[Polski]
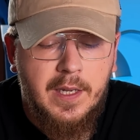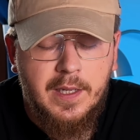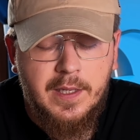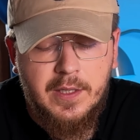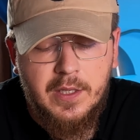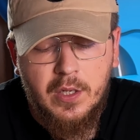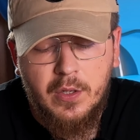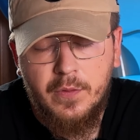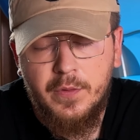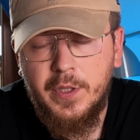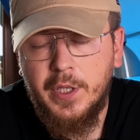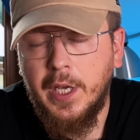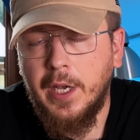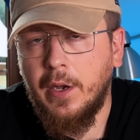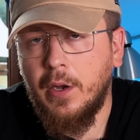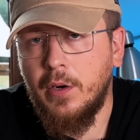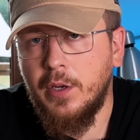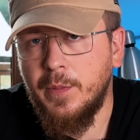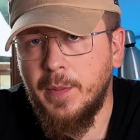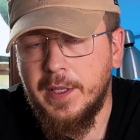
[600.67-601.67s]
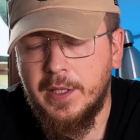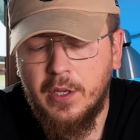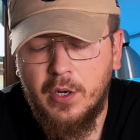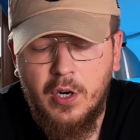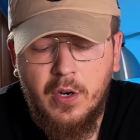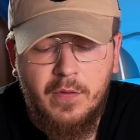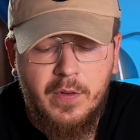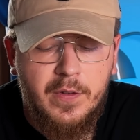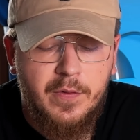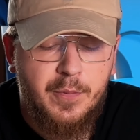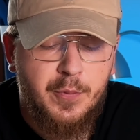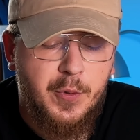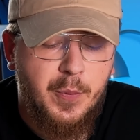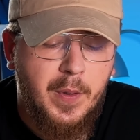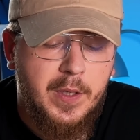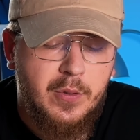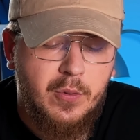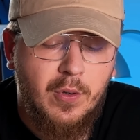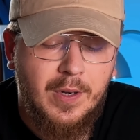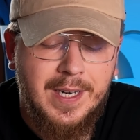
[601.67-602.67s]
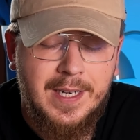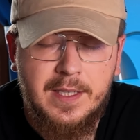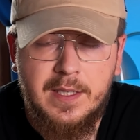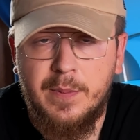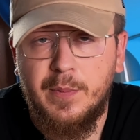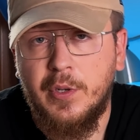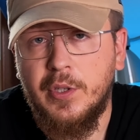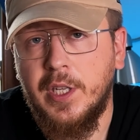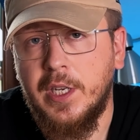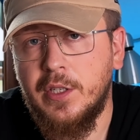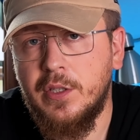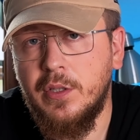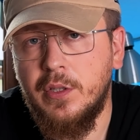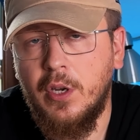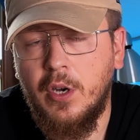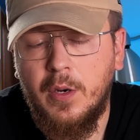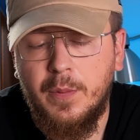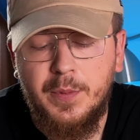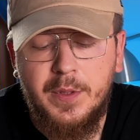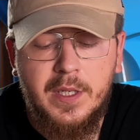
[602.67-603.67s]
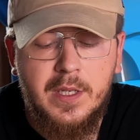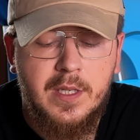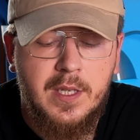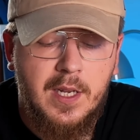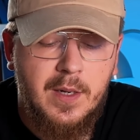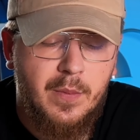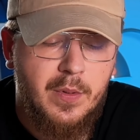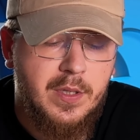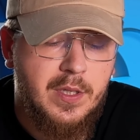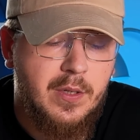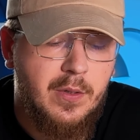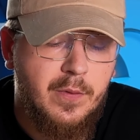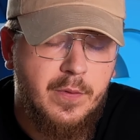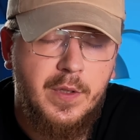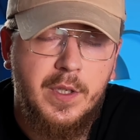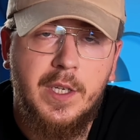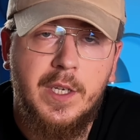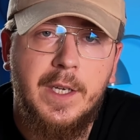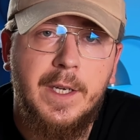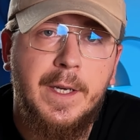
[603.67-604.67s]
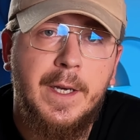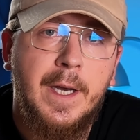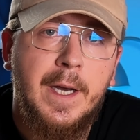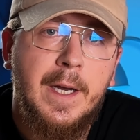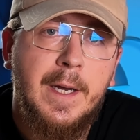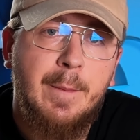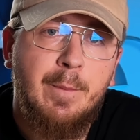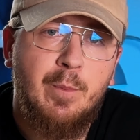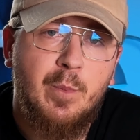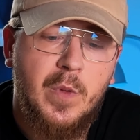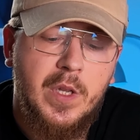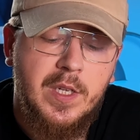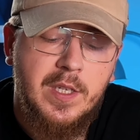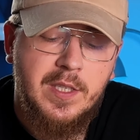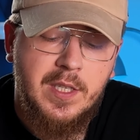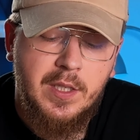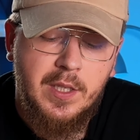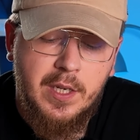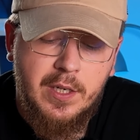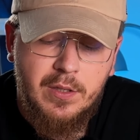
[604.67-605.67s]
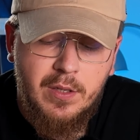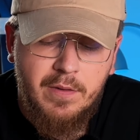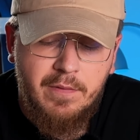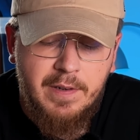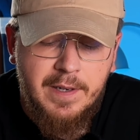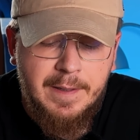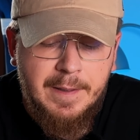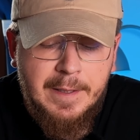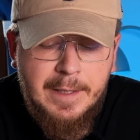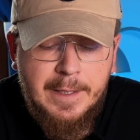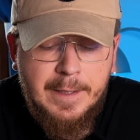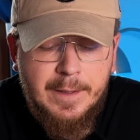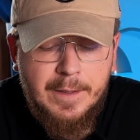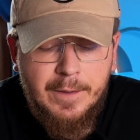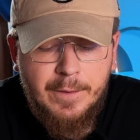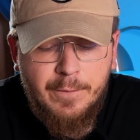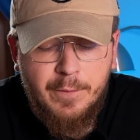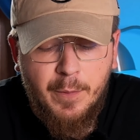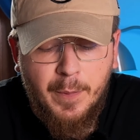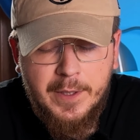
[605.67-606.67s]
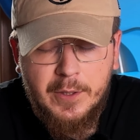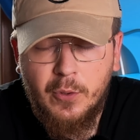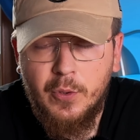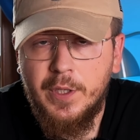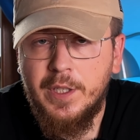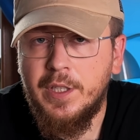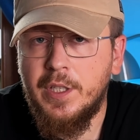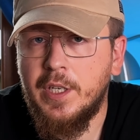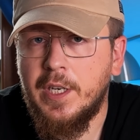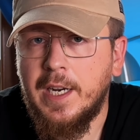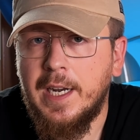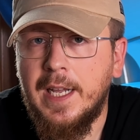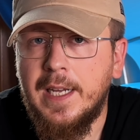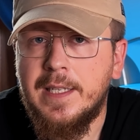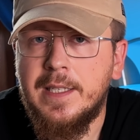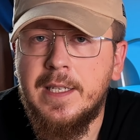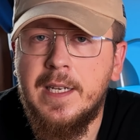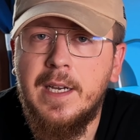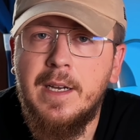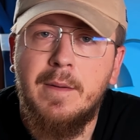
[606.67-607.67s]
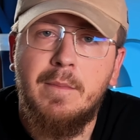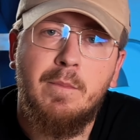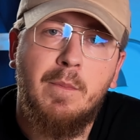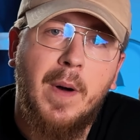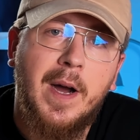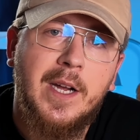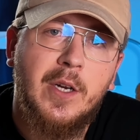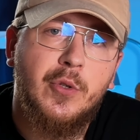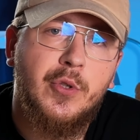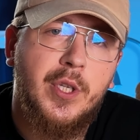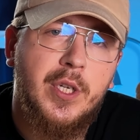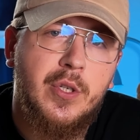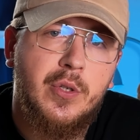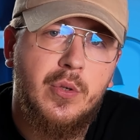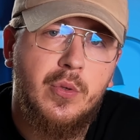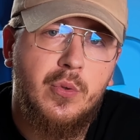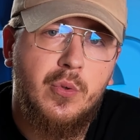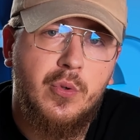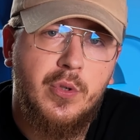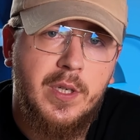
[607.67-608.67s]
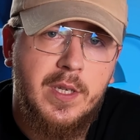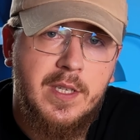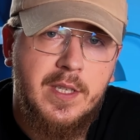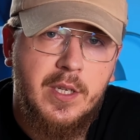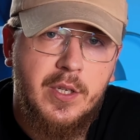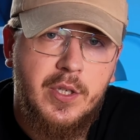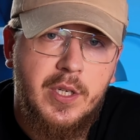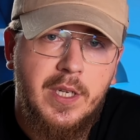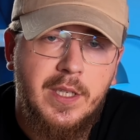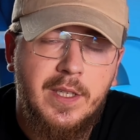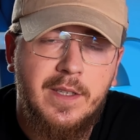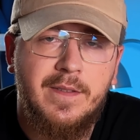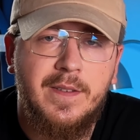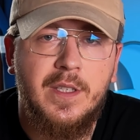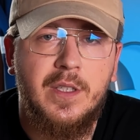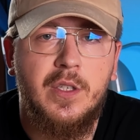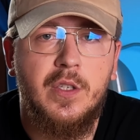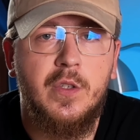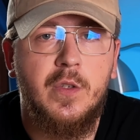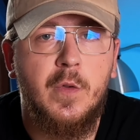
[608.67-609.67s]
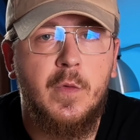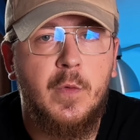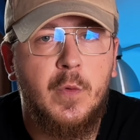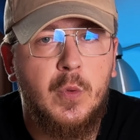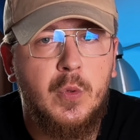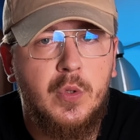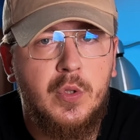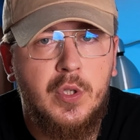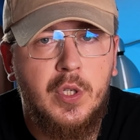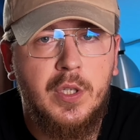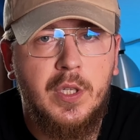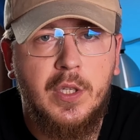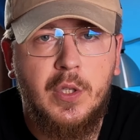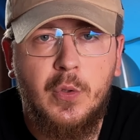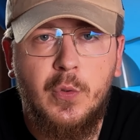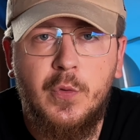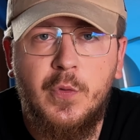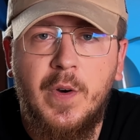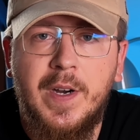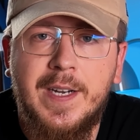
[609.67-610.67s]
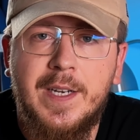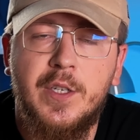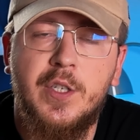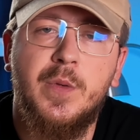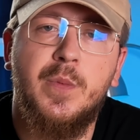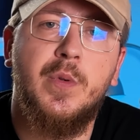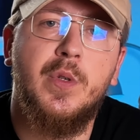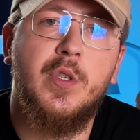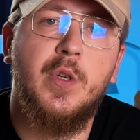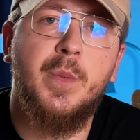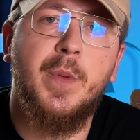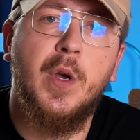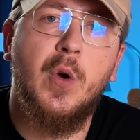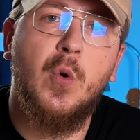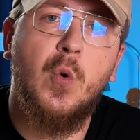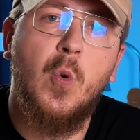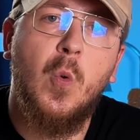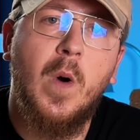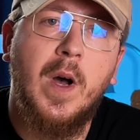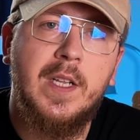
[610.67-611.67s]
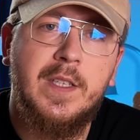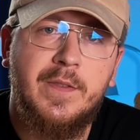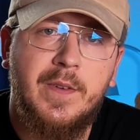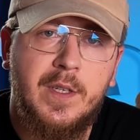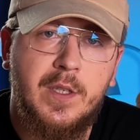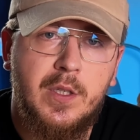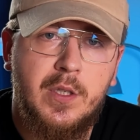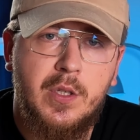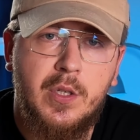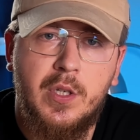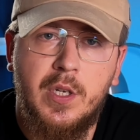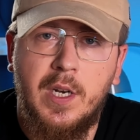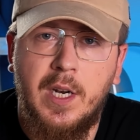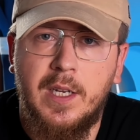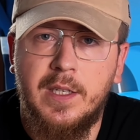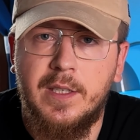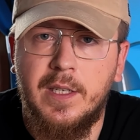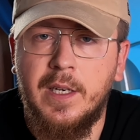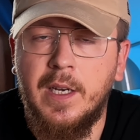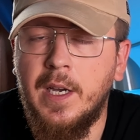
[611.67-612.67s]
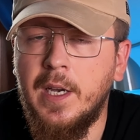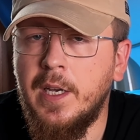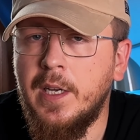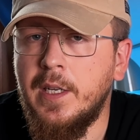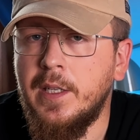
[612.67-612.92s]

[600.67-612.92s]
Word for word: celowniki kolimatorowe w przypadku klasy Production Optics albo celowniki mm, standardowe w wypadku innych klas mają też duże znaczenie, więc zwróćcie na to uwagę, żeby sobie ułatwiać strzelanie.